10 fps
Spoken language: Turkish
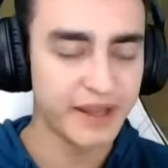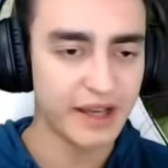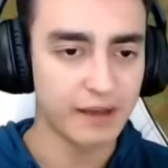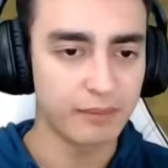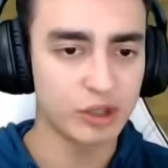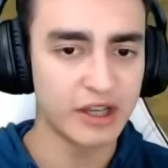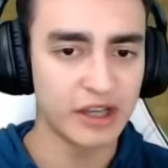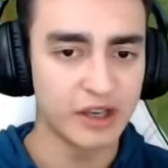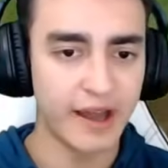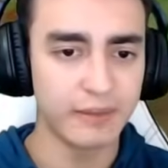Bir dakika burada
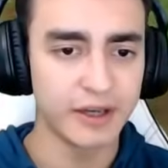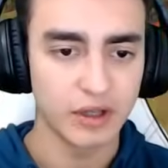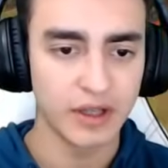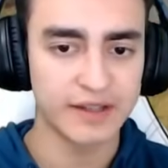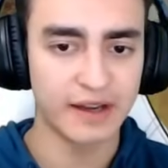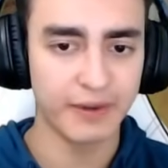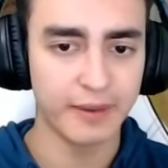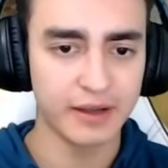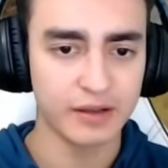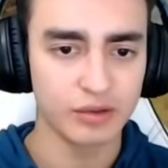değil. Yağmur e etrafa
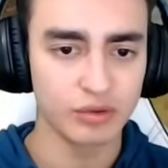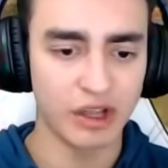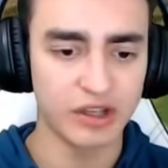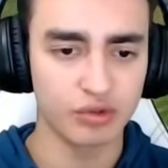bak. Sanki